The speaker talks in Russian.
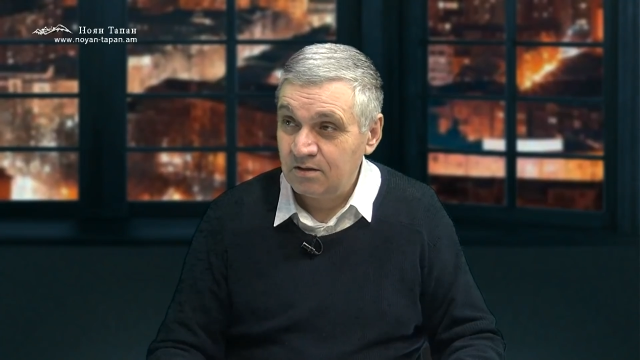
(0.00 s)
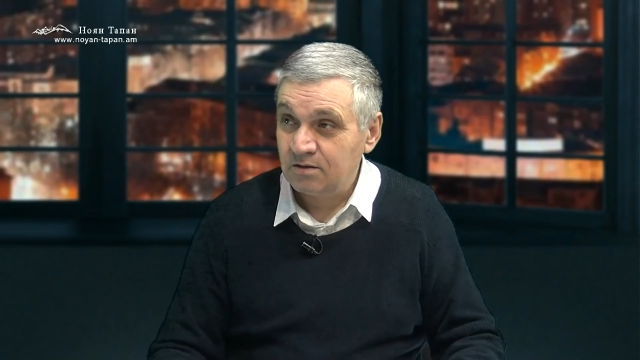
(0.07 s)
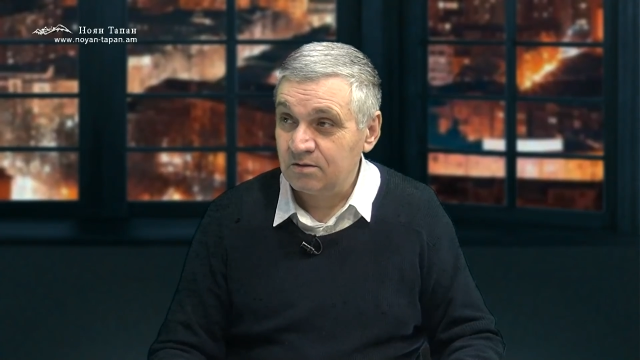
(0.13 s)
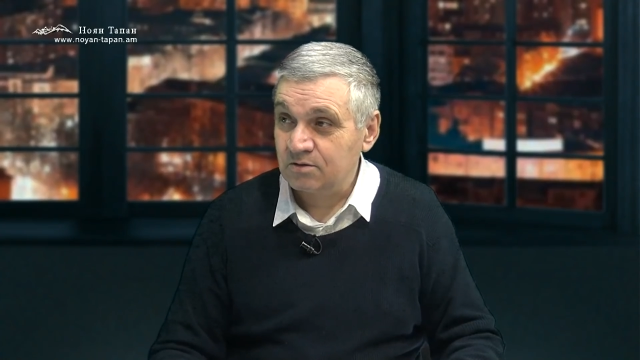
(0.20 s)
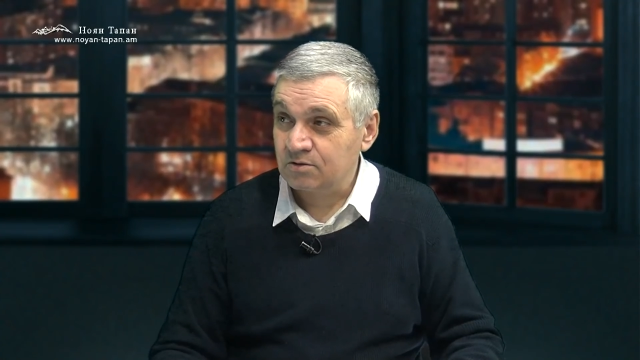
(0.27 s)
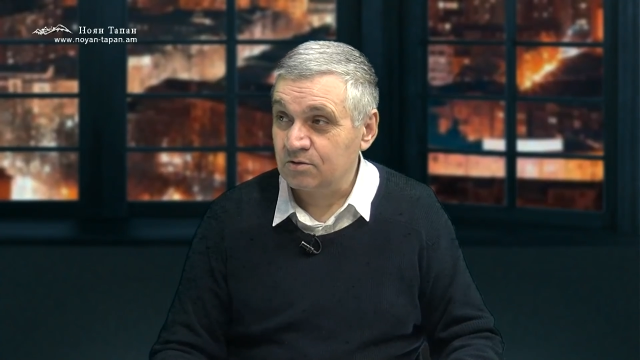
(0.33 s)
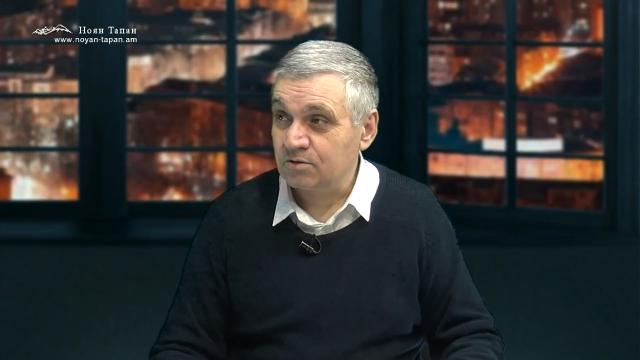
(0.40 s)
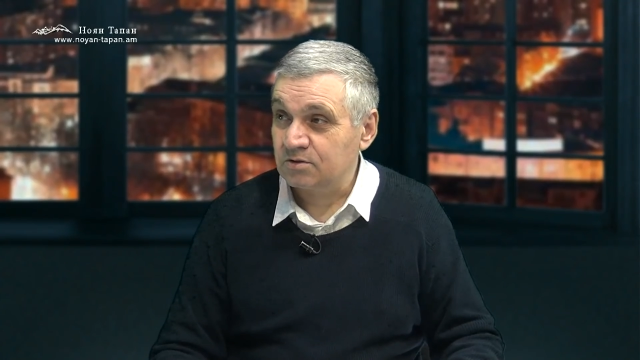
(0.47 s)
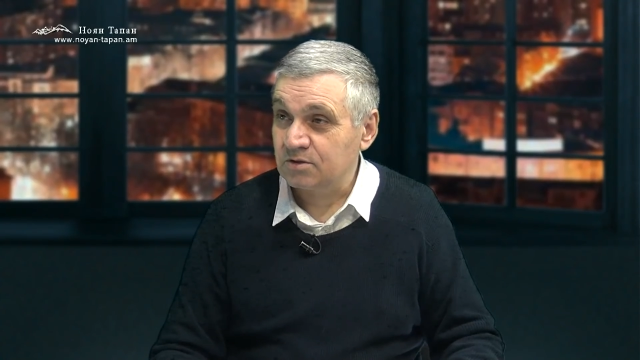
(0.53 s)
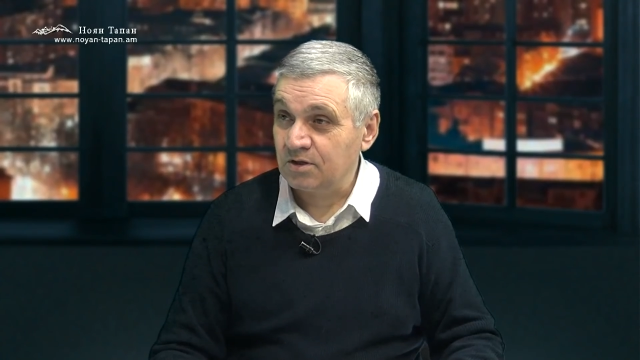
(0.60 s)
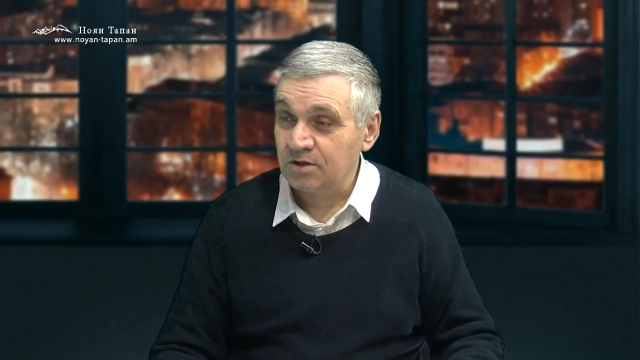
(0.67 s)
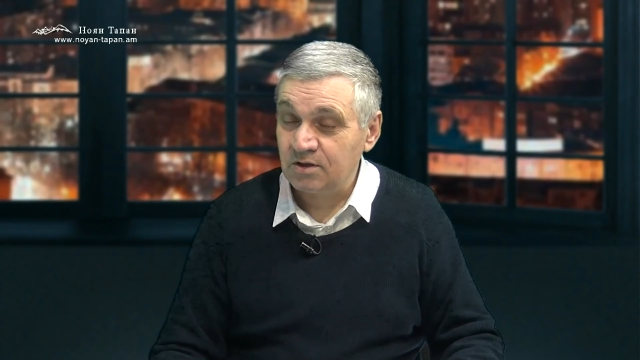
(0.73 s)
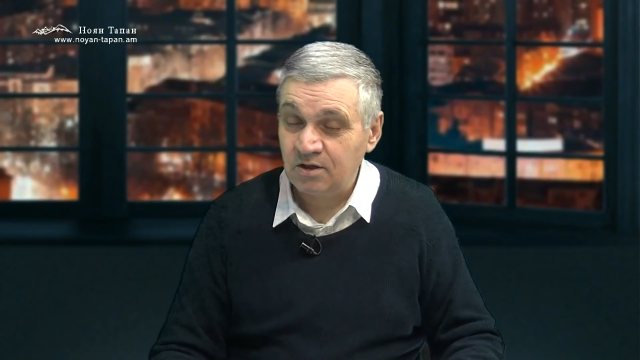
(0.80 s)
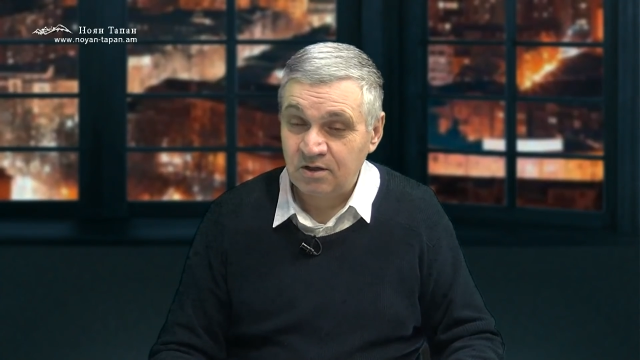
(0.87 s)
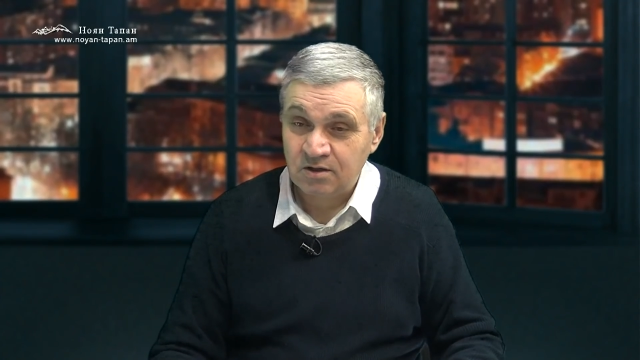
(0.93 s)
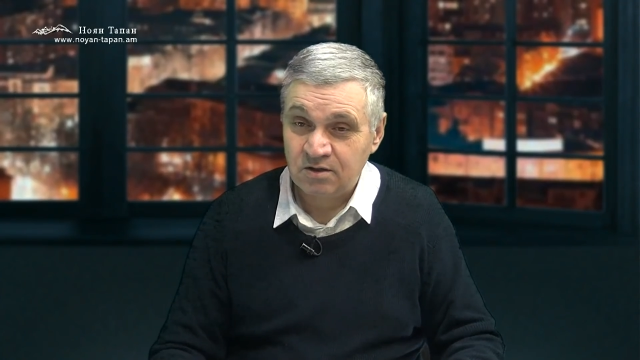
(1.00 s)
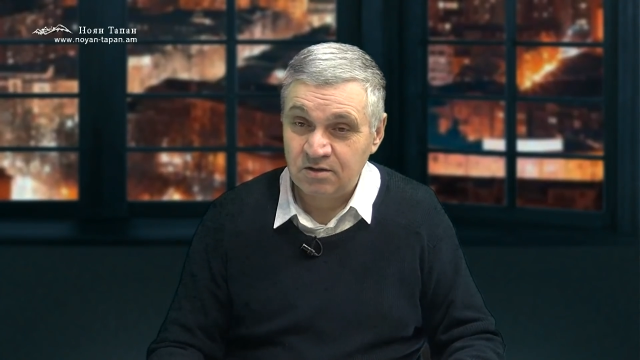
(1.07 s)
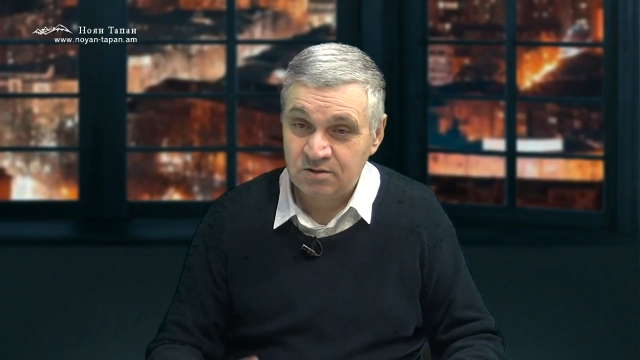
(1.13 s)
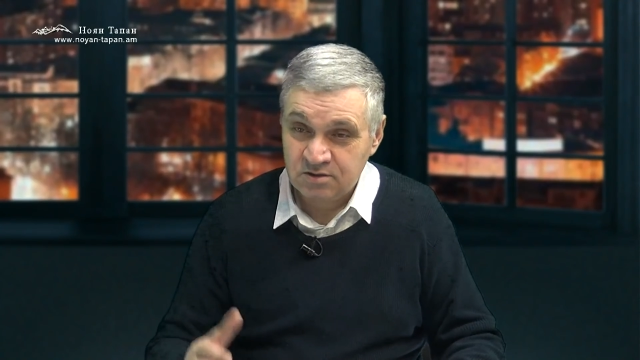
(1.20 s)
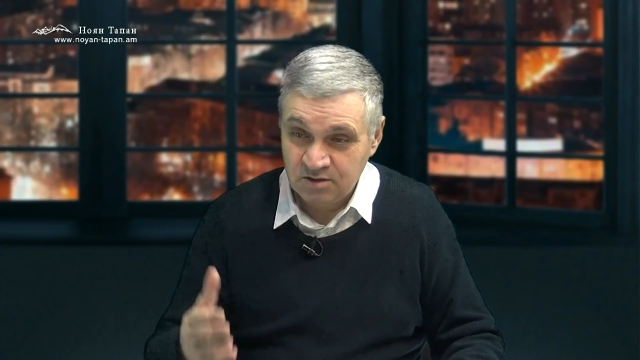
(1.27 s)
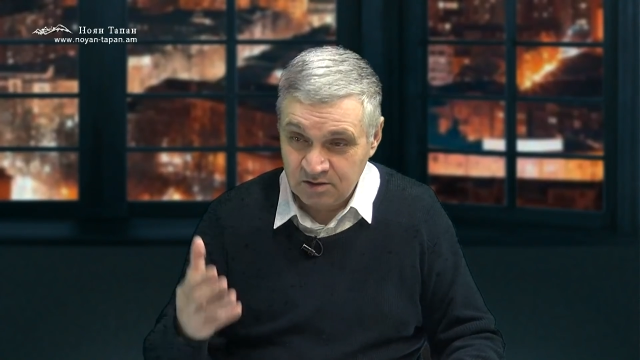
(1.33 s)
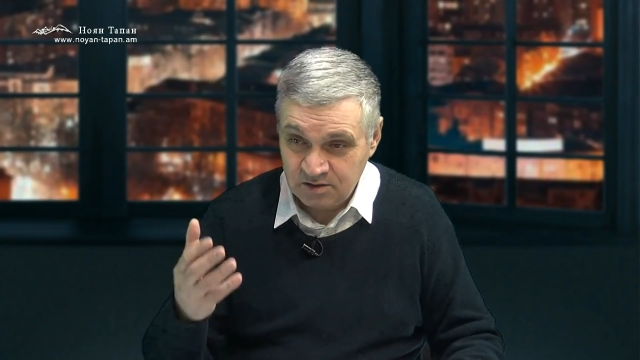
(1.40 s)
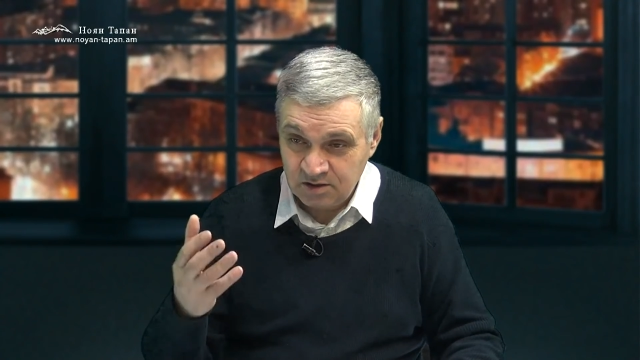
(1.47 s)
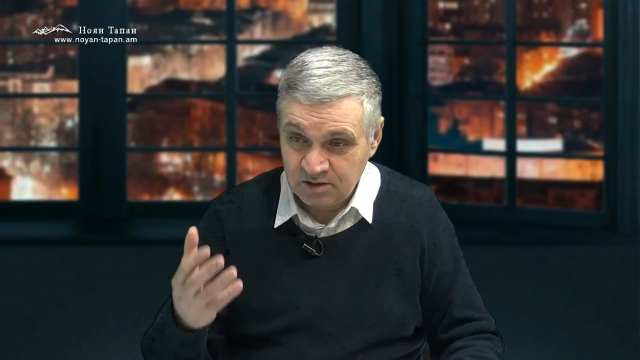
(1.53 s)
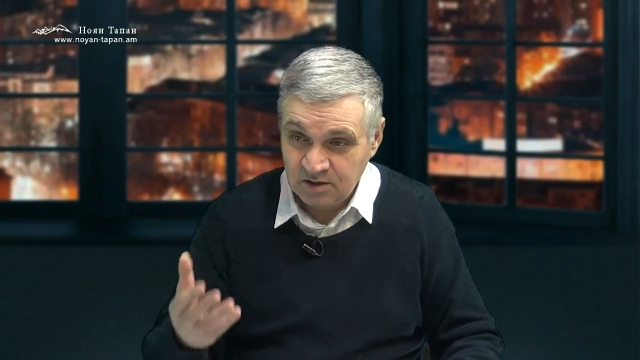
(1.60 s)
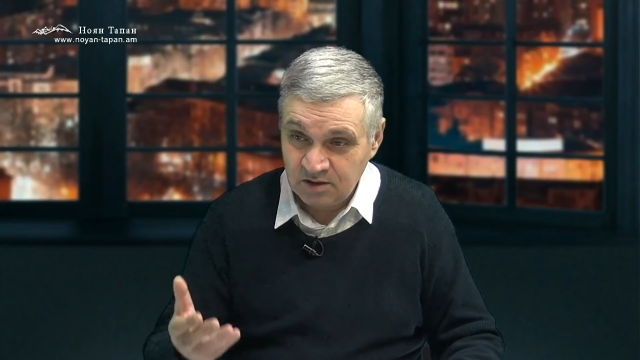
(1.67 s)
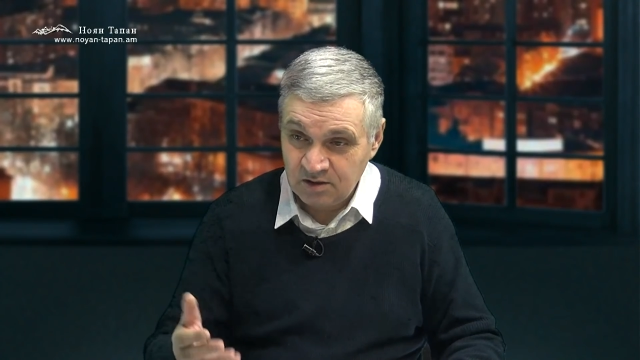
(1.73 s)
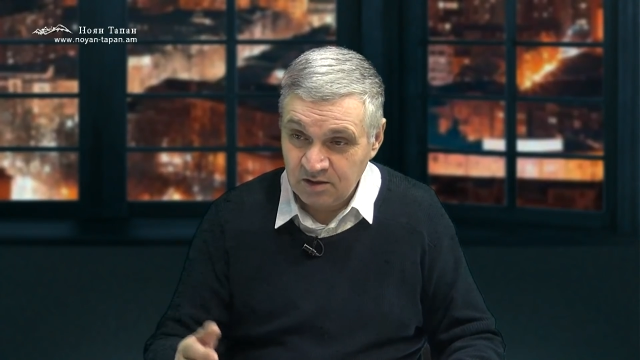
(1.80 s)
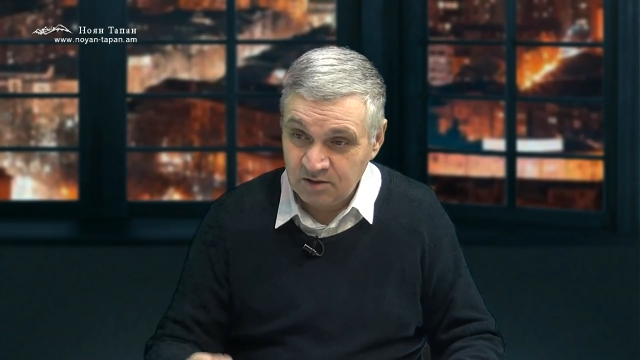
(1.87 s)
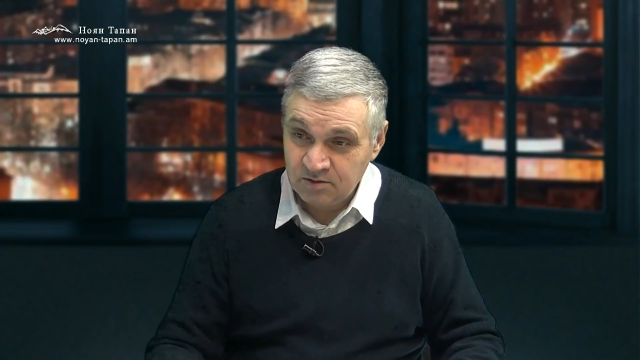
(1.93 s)
э, жестко иерархичных,
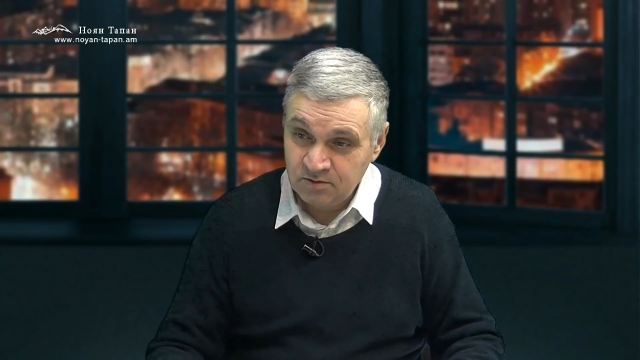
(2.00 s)
таких, угу.